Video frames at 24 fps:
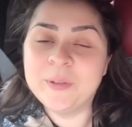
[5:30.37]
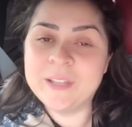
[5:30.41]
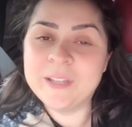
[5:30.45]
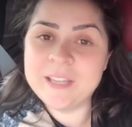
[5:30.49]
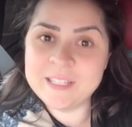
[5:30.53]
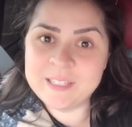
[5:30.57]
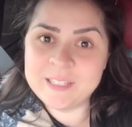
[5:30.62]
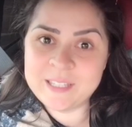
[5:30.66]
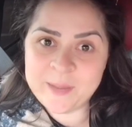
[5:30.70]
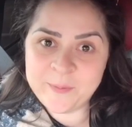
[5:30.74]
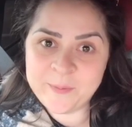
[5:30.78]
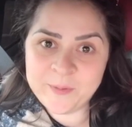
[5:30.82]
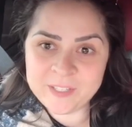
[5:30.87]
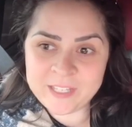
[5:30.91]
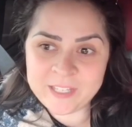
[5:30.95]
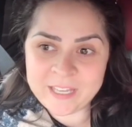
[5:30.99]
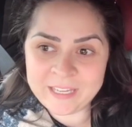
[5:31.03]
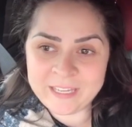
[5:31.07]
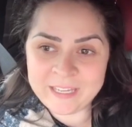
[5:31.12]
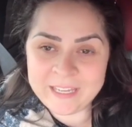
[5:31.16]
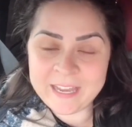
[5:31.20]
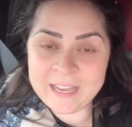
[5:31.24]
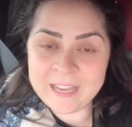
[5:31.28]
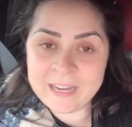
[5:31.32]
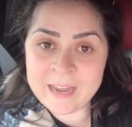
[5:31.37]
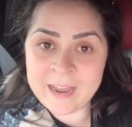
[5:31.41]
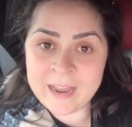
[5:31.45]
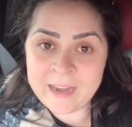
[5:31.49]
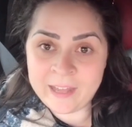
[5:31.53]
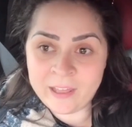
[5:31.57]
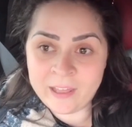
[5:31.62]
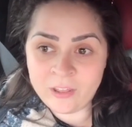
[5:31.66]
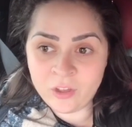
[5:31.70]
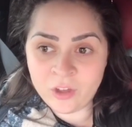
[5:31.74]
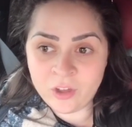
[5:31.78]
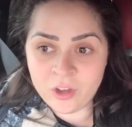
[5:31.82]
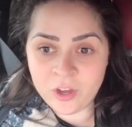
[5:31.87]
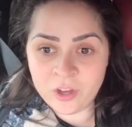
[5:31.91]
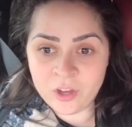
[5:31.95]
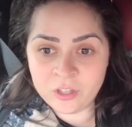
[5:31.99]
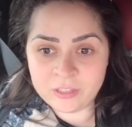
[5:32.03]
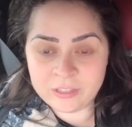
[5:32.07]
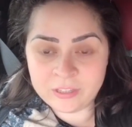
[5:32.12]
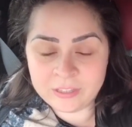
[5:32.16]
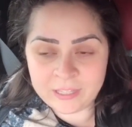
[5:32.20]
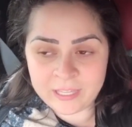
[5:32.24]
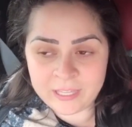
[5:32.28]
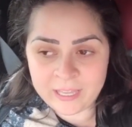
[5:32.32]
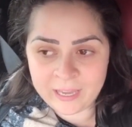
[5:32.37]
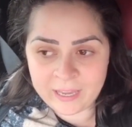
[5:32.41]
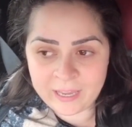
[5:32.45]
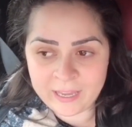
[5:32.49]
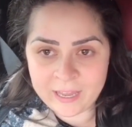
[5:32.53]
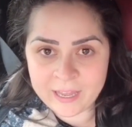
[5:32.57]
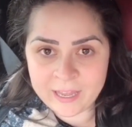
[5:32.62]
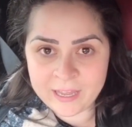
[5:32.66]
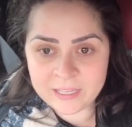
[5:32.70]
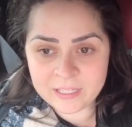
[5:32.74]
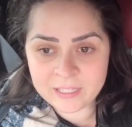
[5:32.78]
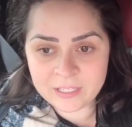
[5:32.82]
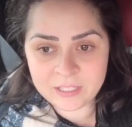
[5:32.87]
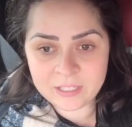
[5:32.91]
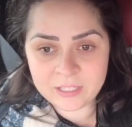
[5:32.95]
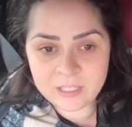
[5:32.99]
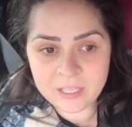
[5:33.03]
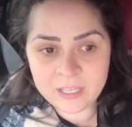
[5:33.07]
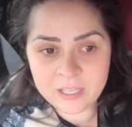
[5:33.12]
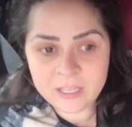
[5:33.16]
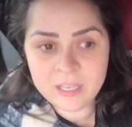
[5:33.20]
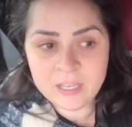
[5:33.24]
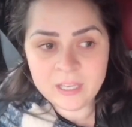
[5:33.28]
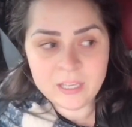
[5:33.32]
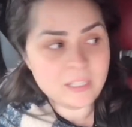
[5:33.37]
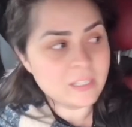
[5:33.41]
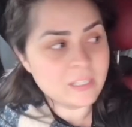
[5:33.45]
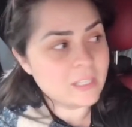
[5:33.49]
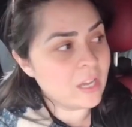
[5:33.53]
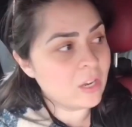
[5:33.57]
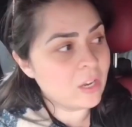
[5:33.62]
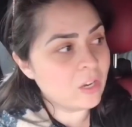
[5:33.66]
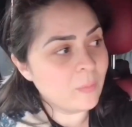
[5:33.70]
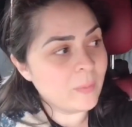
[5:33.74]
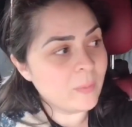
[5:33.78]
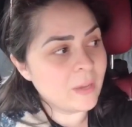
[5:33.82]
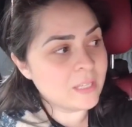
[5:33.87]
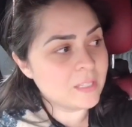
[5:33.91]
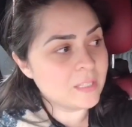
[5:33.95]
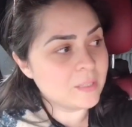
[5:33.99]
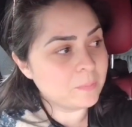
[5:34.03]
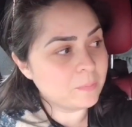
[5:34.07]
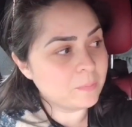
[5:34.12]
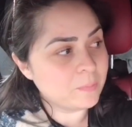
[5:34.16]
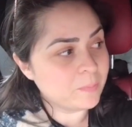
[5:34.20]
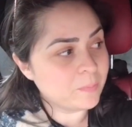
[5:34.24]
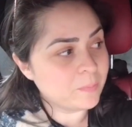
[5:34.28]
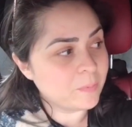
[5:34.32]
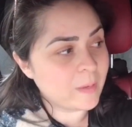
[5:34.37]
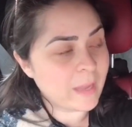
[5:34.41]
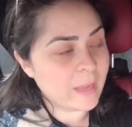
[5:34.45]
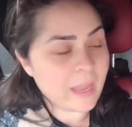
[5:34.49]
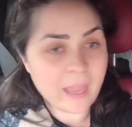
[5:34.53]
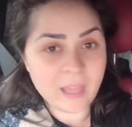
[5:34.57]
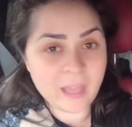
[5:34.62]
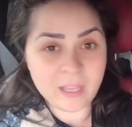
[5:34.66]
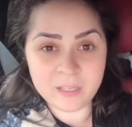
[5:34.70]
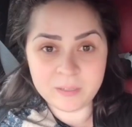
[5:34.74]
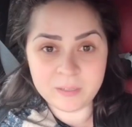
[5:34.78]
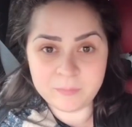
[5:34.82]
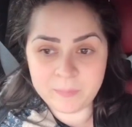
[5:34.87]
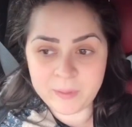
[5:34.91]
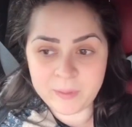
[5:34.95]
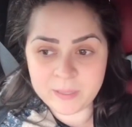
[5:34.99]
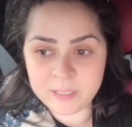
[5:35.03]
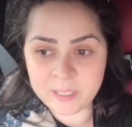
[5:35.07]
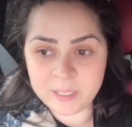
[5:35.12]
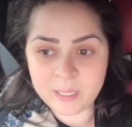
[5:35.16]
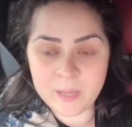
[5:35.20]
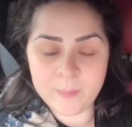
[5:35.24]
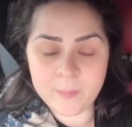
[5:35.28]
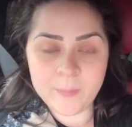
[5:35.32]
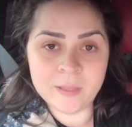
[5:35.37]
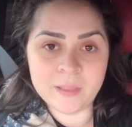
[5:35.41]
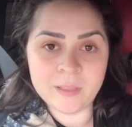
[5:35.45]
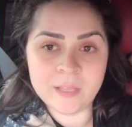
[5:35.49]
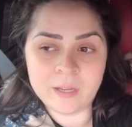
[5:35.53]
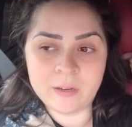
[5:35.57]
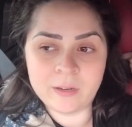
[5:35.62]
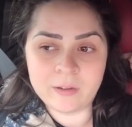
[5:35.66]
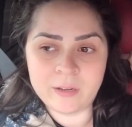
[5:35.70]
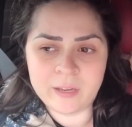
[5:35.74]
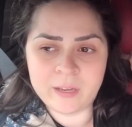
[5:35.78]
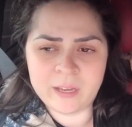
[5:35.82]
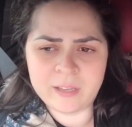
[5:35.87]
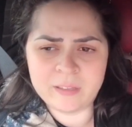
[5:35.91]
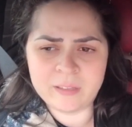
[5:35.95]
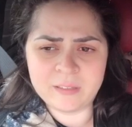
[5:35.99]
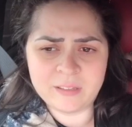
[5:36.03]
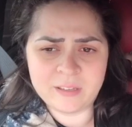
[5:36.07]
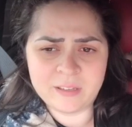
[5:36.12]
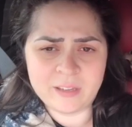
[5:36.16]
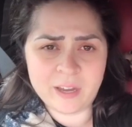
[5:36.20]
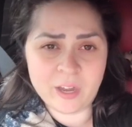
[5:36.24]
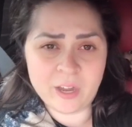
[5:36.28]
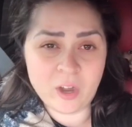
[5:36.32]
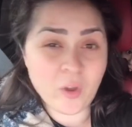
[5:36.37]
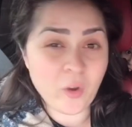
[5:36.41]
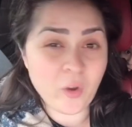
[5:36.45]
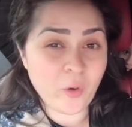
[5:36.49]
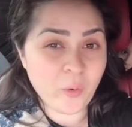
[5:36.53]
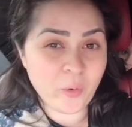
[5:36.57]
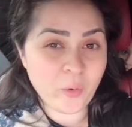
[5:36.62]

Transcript: pues ya estamos aquí en Laredo, Texas. Ya nomás que básicamente creo